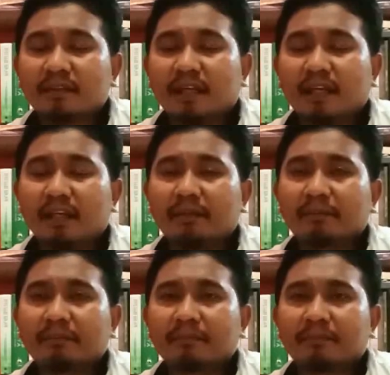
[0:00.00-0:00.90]

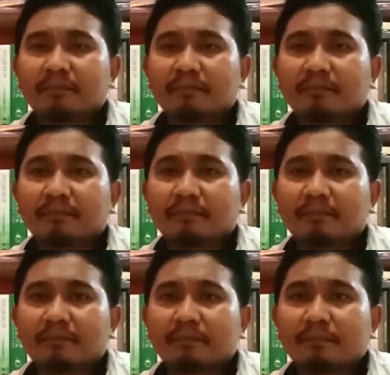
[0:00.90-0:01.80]
dalam
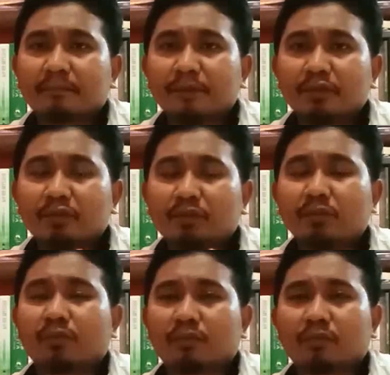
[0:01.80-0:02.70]

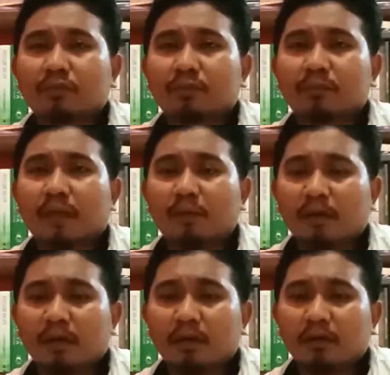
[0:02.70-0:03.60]
bentuk
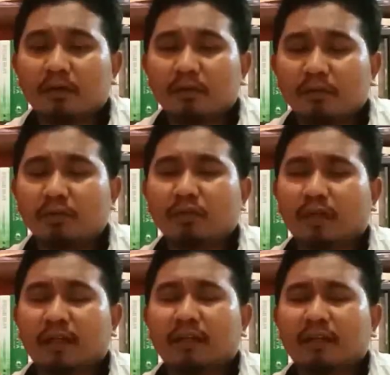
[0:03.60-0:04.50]
bahwa
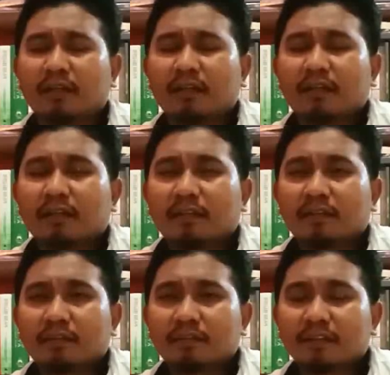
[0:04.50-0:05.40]
orang
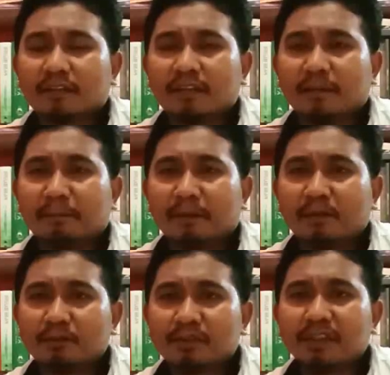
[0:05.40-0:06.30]
setiap
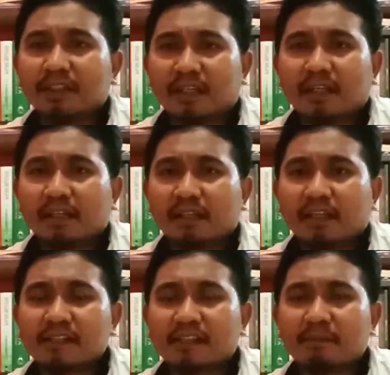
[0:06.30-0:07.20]
manusia
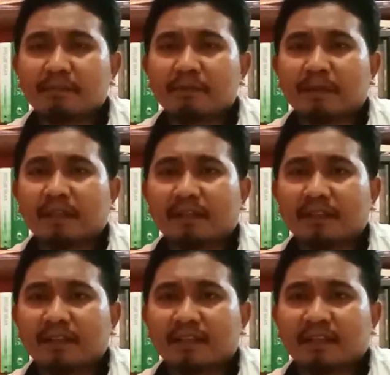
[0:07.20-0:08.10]
yang sampai pada
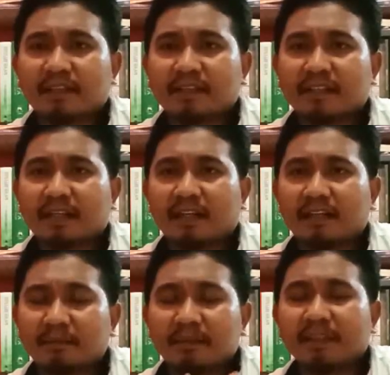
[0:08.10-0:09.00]
tingkat
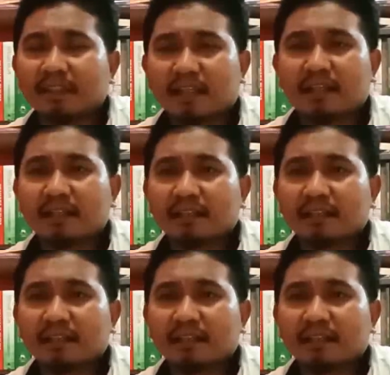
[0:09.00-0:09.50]
kesadaran demikian